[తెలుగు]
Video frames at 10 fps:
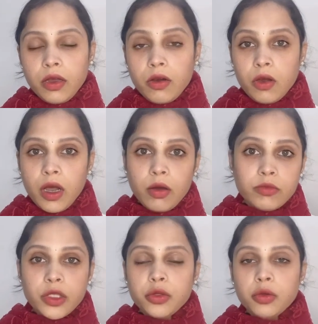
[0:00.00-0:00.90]
ఒక
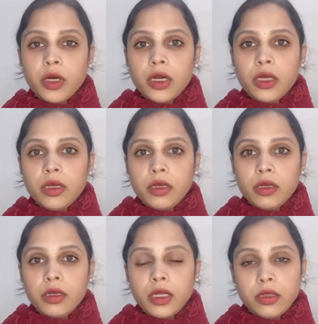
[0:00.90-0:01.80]
హంస చూడండి
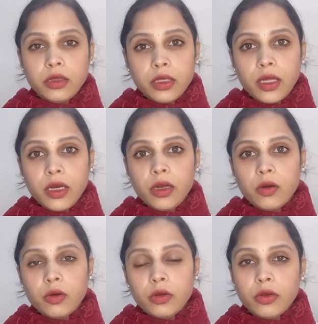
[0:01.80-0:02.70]
ఎంత తెల్లగా
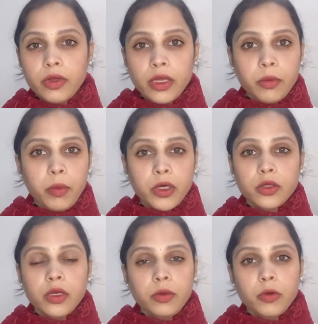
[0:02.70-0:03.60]
ఉంటుందో వేరే
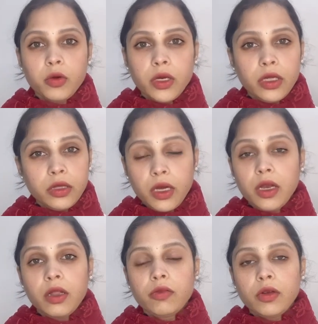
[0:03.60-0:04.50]
పక్షులు ఏమో ఎంత
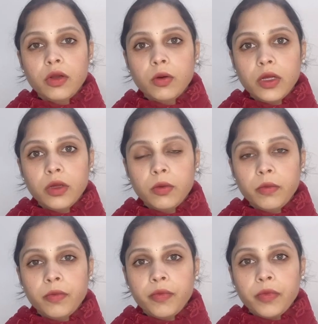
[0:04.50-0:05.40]
కలర్ఫుల్గా ఉంటాయో
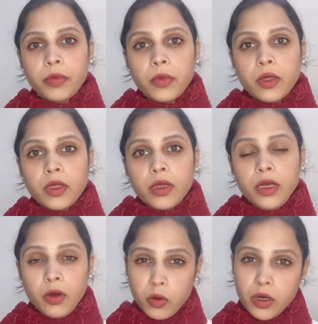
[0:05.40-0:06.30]

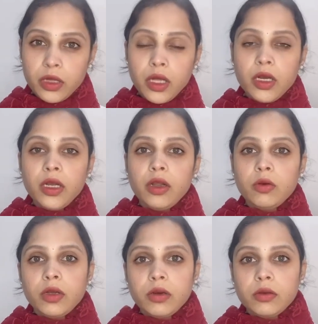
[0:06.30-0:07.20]
నేను ఒక్కదాన్ని ఇలా
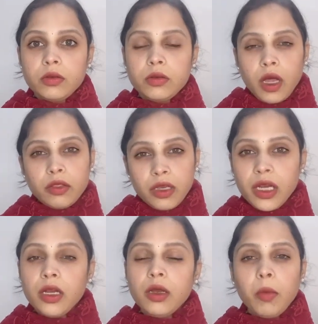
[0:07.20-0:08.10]
ఉంటాను
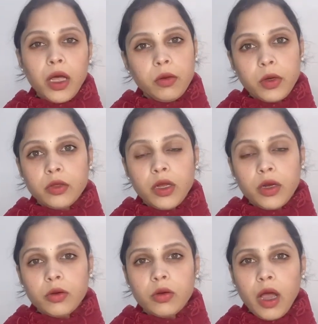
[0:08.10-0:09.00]
అందుకనే నేను
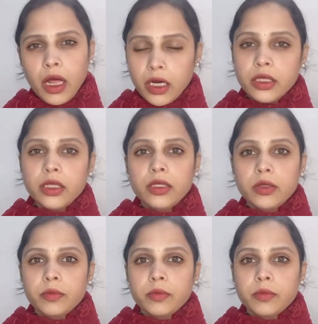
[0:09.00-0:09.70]
బాధపడుతున్నాను అని అందిట